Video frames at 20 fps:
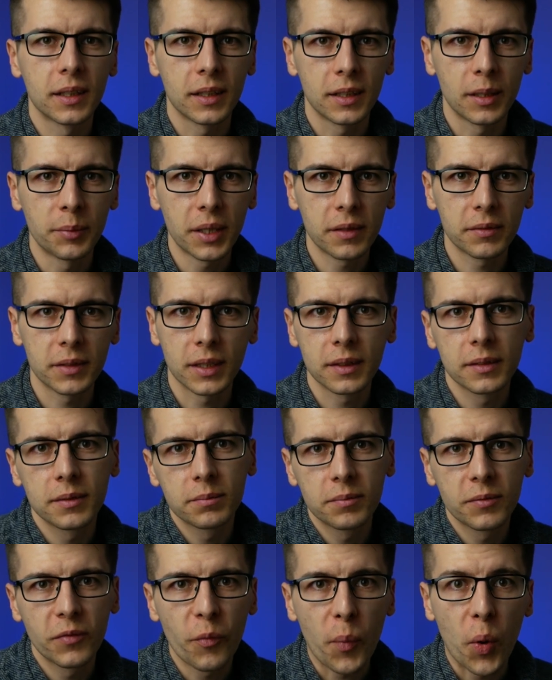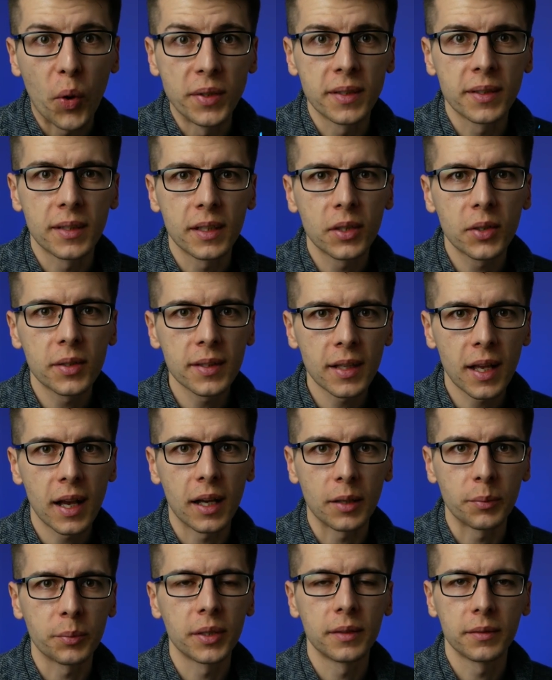Naprawdę, w Polsce to
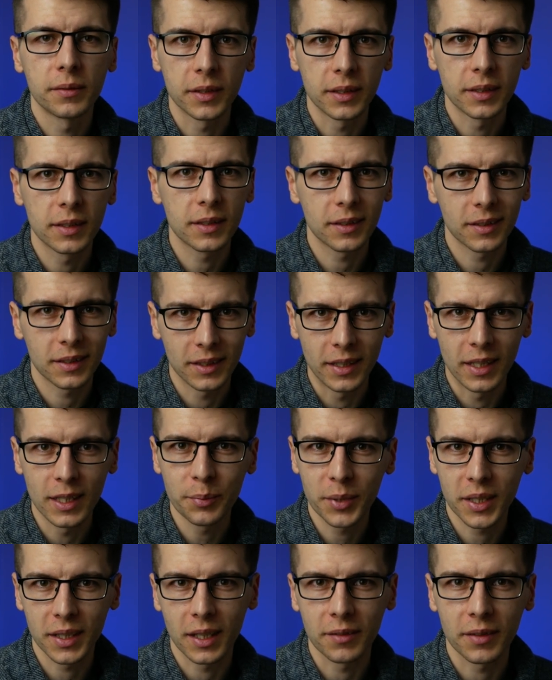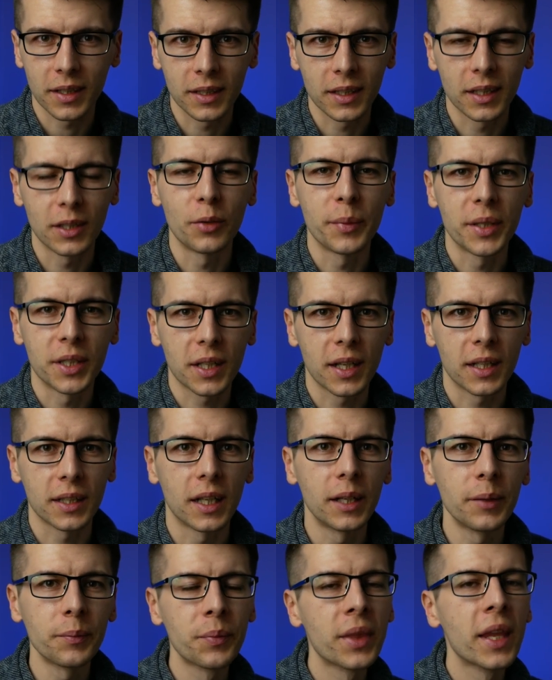skarb, więc nie sprzedawaj tego
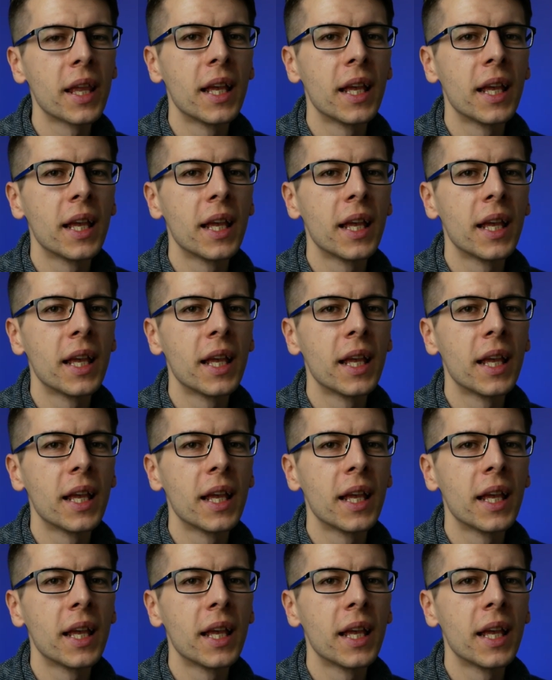mieszkania.